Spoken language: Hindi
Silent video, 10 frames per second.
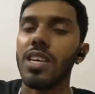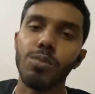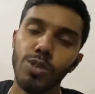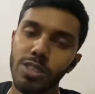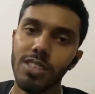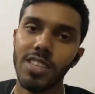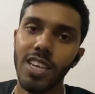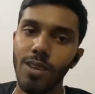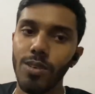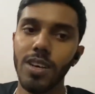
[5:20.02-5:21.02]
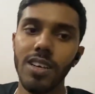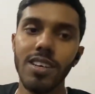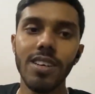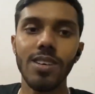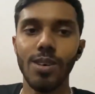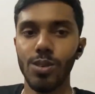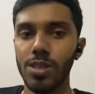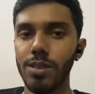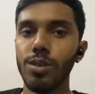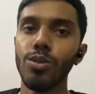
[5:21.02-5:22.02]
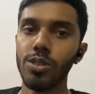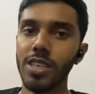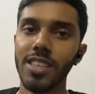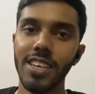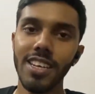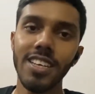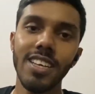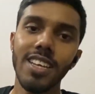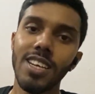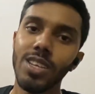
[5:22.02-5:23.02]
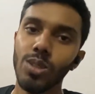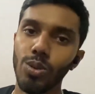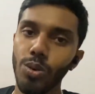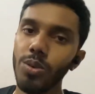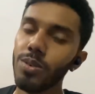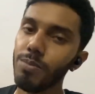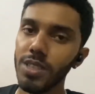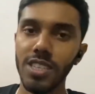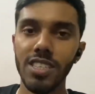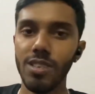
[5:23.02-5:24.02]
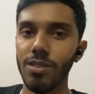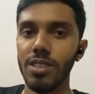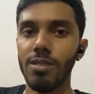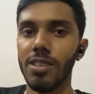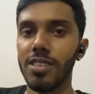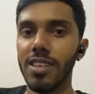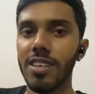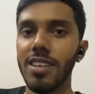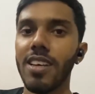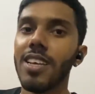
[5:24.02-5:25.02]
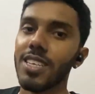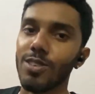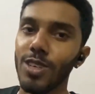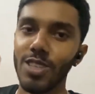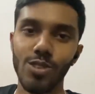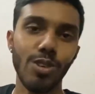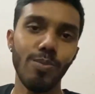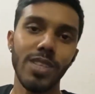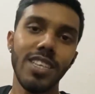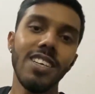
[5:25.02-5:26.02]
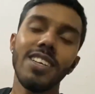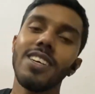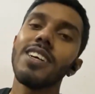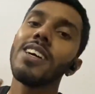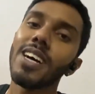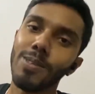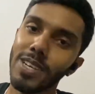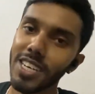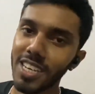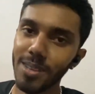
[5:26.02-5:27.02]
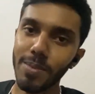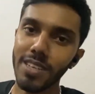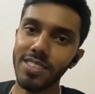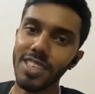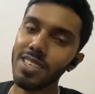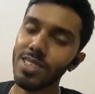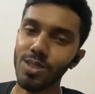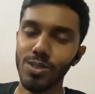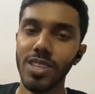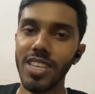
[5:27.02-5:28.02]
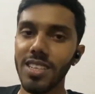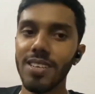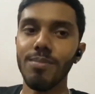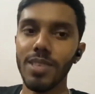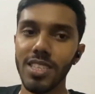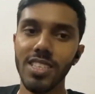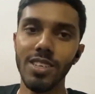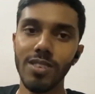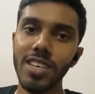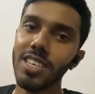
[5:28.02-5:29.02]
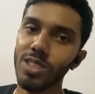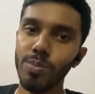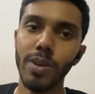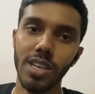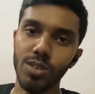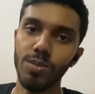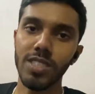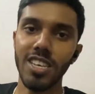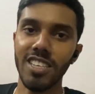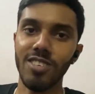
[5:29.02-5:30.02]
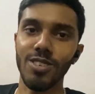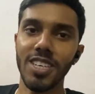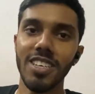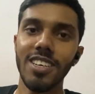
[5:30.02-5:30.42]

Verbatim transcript: दामों के साथ खेलूँगा और उसके बाद हो सकते गए तो मंदिर जाऊँगा थोड़ा सा क्योंकि इसकोन मंदिर हमारे घर के पास ही है तो शायद मंदिर जाऊँगा या तो पार्क घूमने चले जाऊँगा